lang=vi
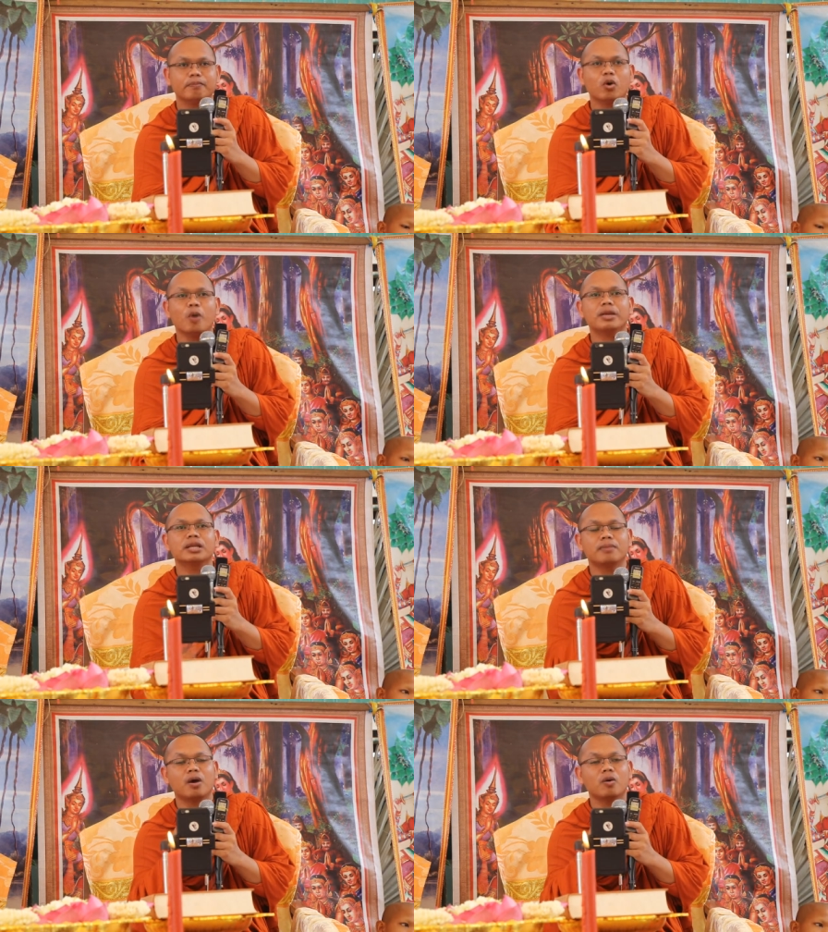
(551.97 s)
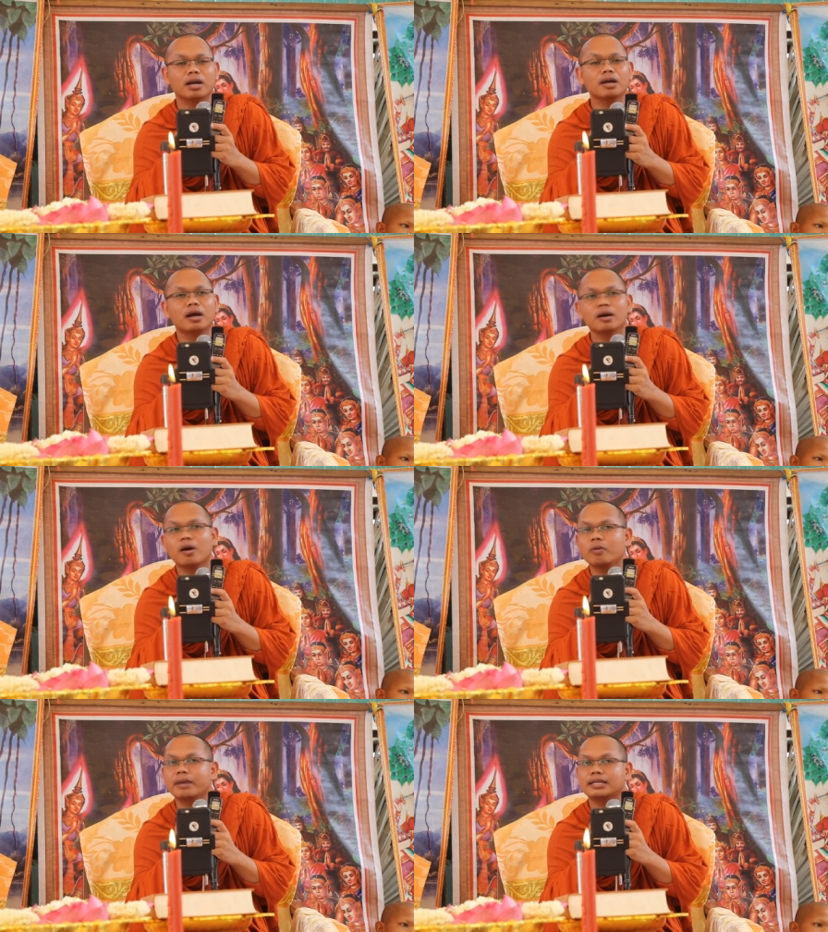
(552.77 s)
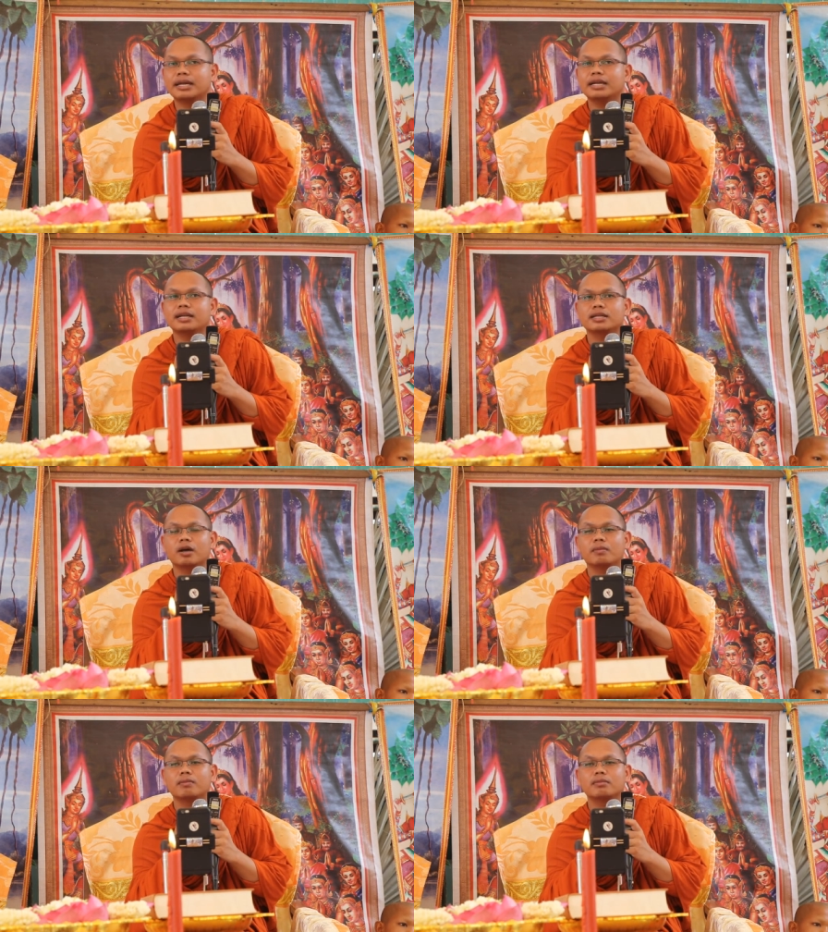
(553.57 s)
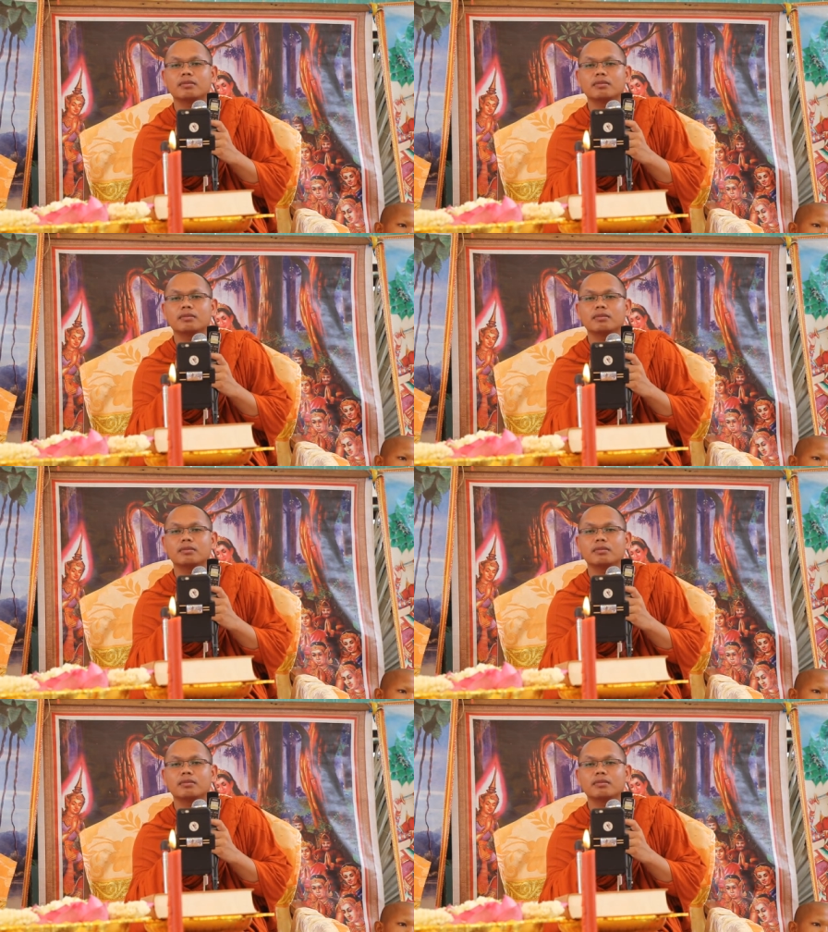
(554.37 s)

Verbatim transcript: bố bị từ bồn năng là ngông men tên nhện nhôm